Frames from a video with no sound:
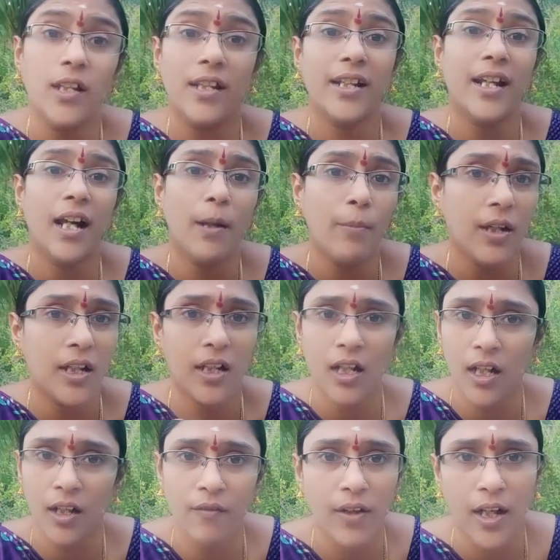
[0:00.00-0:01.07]
அந்த
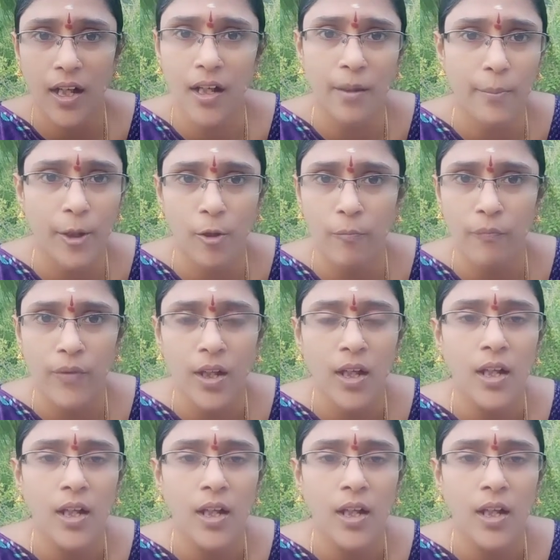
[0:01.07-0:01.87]
ஞாபகங்கள் வர ஆரம்பிக்கும்